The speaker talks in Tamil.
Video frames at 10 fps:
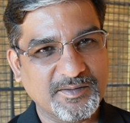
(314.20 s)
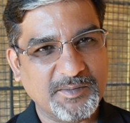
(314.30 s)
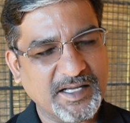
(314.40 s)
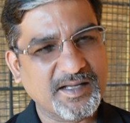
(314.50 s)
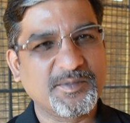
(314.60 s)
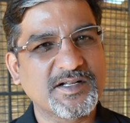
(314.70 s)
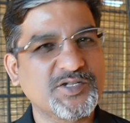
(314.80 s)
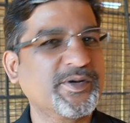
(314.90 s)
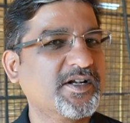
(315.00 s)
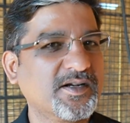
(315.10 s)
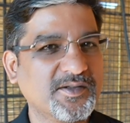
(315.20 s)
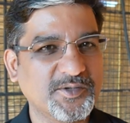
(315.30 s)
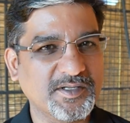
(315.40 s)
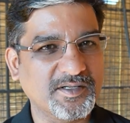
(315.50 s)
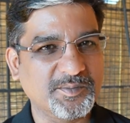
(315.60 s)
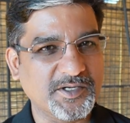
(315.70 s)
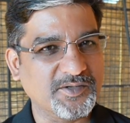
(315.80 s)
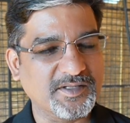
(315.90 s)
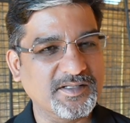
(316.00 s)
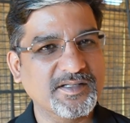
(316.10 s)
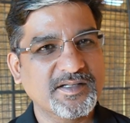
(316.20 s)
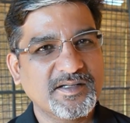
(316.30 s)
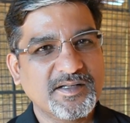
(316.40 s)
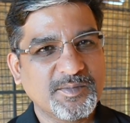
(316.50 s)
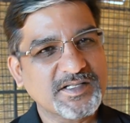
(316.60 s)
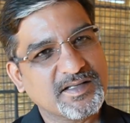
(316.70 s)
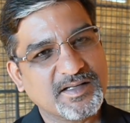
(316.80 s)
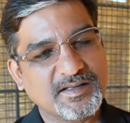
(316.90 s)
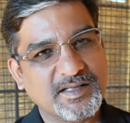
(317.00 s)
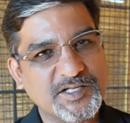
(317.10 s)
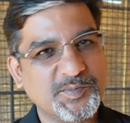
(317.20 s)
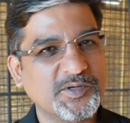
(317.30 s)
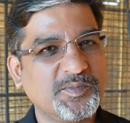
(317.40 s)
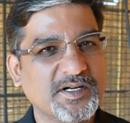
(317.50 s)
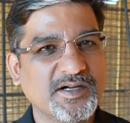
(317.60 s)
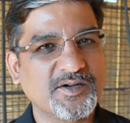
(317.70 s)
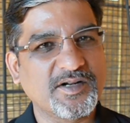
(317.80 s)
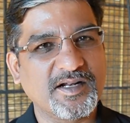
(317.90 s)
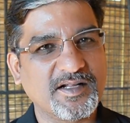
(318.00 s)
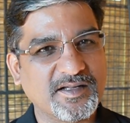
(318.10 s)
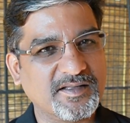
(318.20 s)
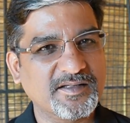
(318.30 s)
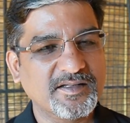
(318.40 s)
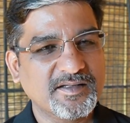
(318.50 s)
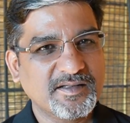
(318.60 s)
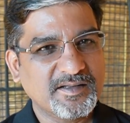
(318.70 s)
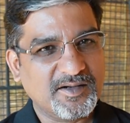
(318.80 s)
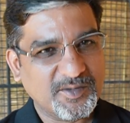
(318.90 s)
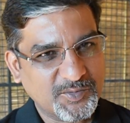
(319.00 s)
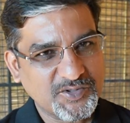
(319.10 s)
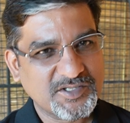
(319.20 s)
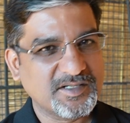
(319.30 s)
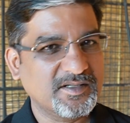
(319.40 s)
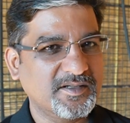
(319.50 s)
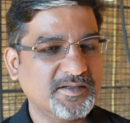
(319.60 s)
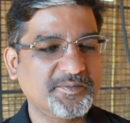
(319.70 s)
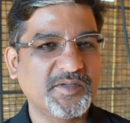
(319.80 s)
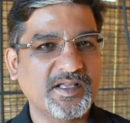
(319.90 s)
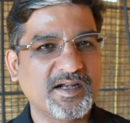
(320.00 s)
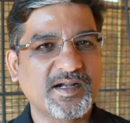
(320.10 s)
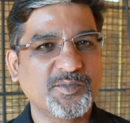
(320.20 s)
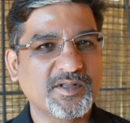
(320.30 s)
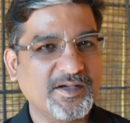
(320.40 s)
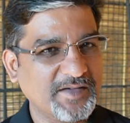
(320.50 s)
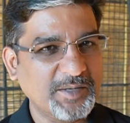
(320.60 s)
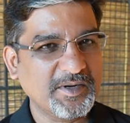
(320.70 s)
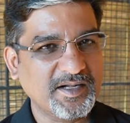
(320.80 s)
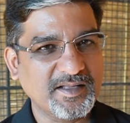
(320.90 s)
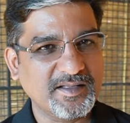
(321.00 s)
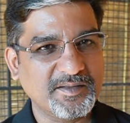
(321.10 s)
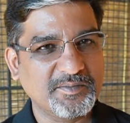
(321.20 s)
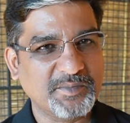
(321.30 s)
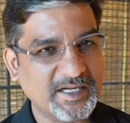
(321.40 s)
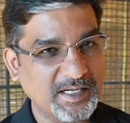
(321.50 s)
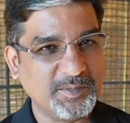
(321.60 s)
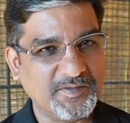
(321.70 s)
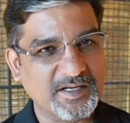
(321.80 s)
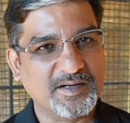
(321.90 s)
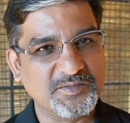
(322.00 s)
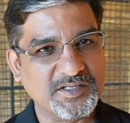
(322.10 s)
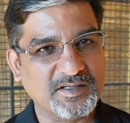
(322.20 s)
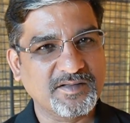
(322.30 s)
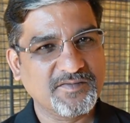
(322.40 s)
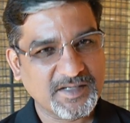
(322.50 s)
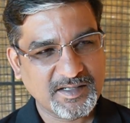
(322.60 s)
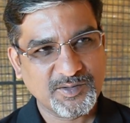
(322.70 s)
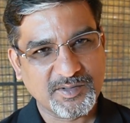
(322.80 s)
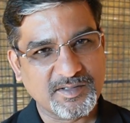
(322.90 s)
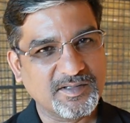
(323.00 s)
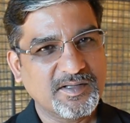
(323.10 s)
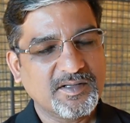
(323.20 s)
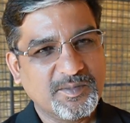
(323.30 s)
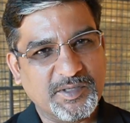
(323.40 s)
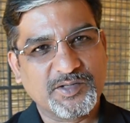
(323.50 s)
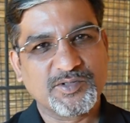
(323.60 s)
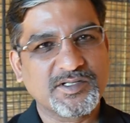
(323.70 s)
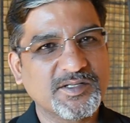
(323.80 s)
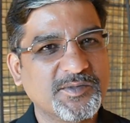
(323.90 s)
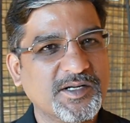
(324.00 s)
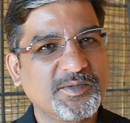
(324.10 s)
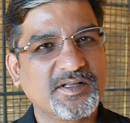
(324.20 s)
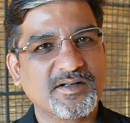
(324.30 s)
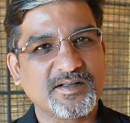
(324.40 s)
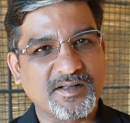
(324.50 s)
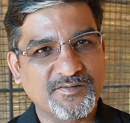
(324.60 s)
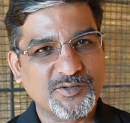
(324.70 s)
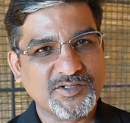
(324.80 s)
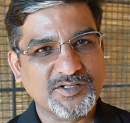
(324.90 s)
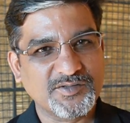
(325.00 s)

பயங்கரமான ஸ்வீட்டான ஒரு பழம் அது ப்ளஸ் இதுக்கு இந்த எக்ஸ்போர்ட் மார்க்கெட்டும் நல்லா இருக்குது ஆல்மோஸ்ட் uh, எல்லா இடமும் அந்த அவைலபிலிட்டி பெட்டராக இப்போ வர ஆரம்பிச்சிருக்குது இன்ஃபேக்ட் நீங்கள் ஒரு பத்து வருஷத்துக்கு முன்னாடி பார்த்தீங்கன்னா அந்த அல்ஃபோன்ஸை